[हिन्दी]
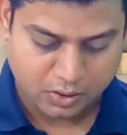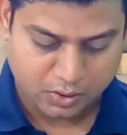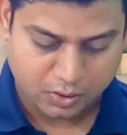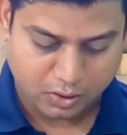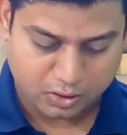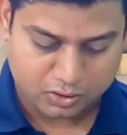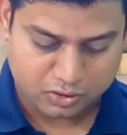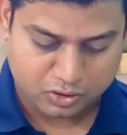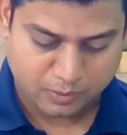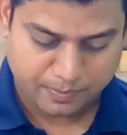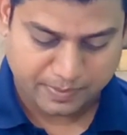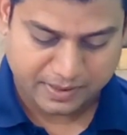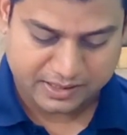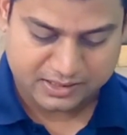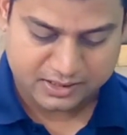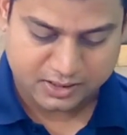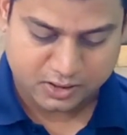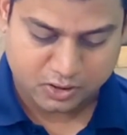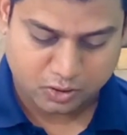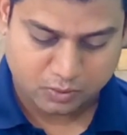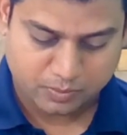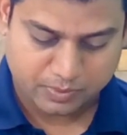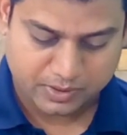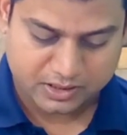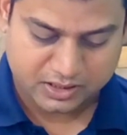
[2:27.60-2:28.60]
नौ सौ
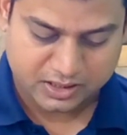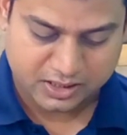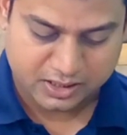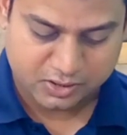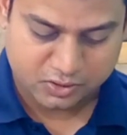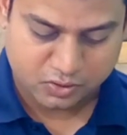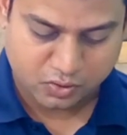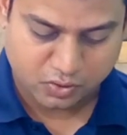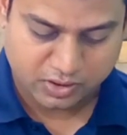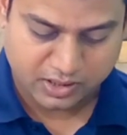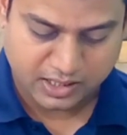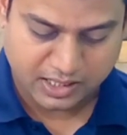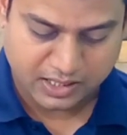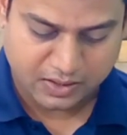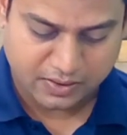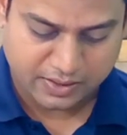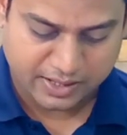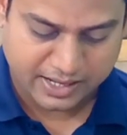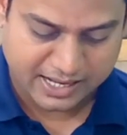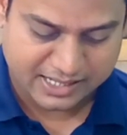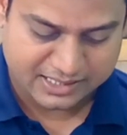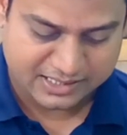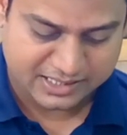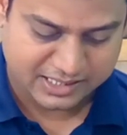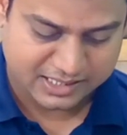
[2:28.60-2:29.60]
पैंसठ रुपये तीन सौ ग्यारह
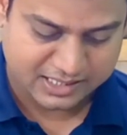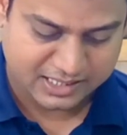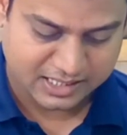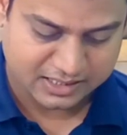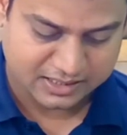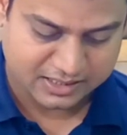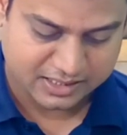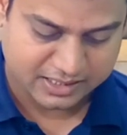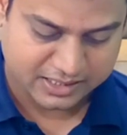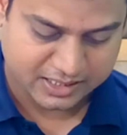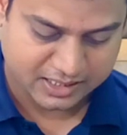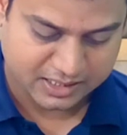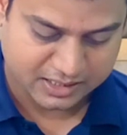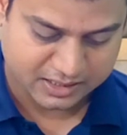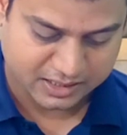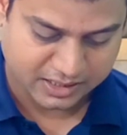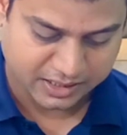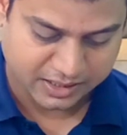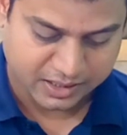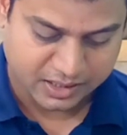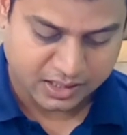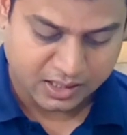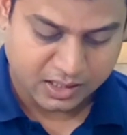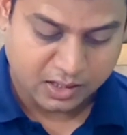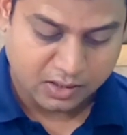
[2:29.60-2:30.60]
और ऐसे करते करते